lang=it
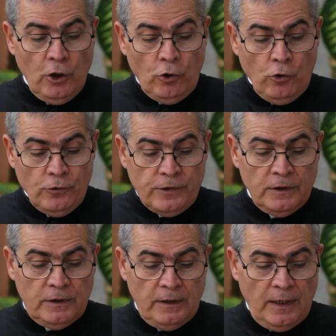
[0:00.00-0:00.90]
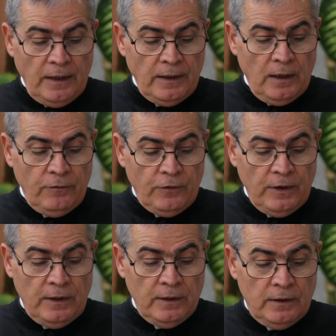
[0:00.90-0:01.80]
Così dirai ai
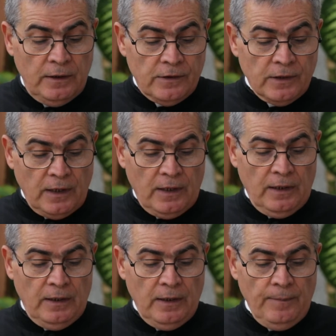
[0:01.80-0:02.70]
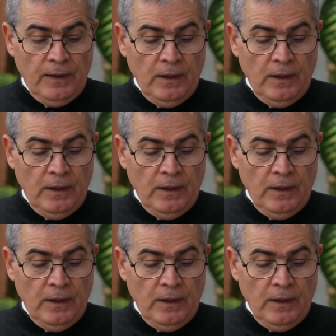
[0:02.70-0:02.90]
figli di Israele,